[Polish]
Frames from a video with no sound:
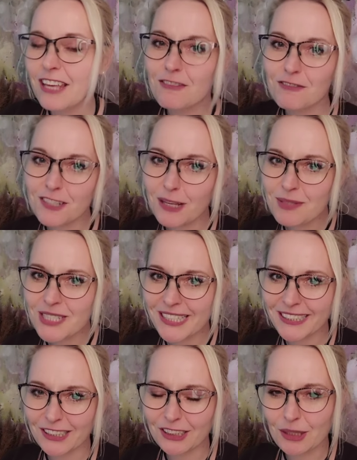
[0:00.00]
Witam
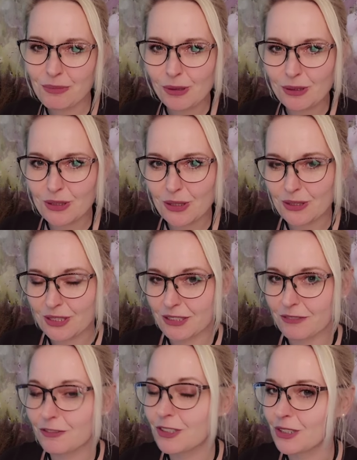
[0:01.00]
serdecznie moi drodzy
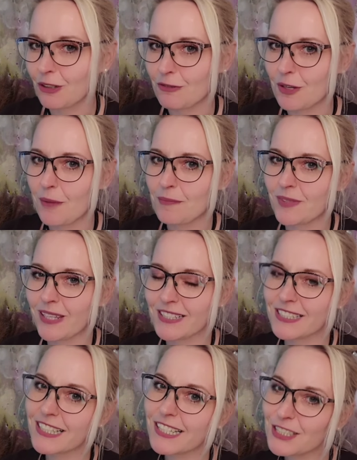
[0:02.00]
widzowie.
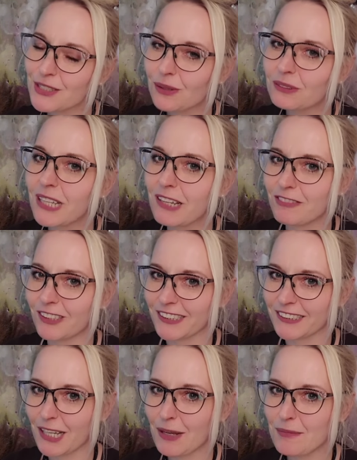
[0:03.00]
Z tej strony
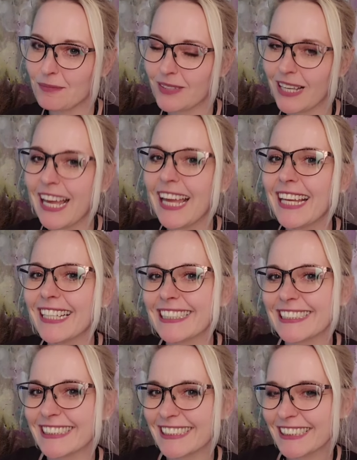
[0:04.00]
Ewelina
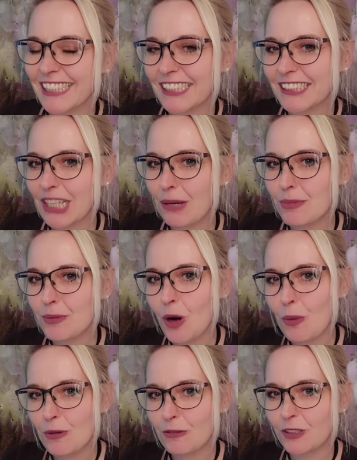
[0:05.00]
i dzisiaj chciałabym
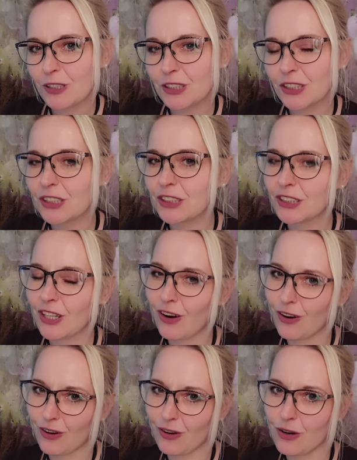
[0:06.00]
opowiedzieć
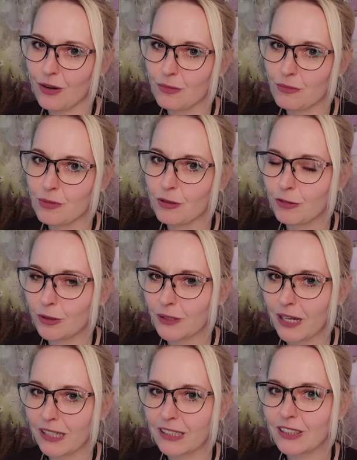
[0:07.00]
o
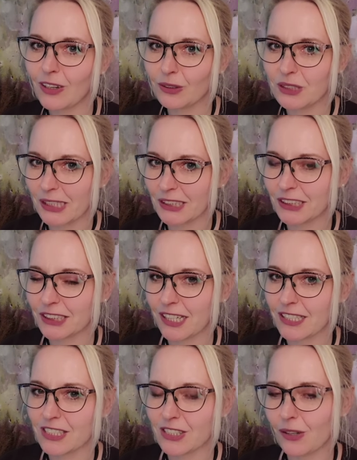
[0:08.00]
powodach
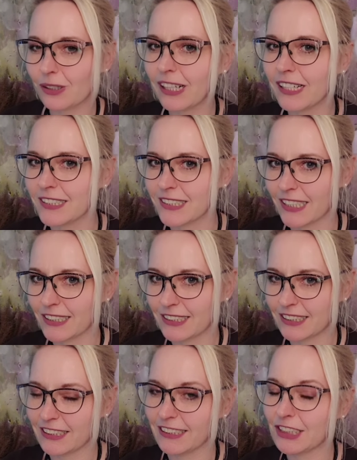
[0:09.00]
odejścia z
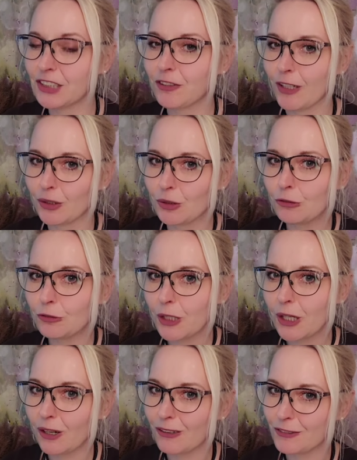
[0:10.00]
organizacji Świadków
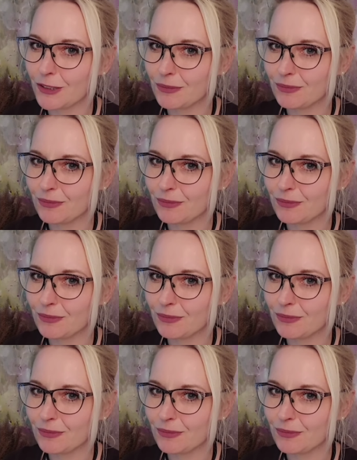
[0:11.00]
Jehowy.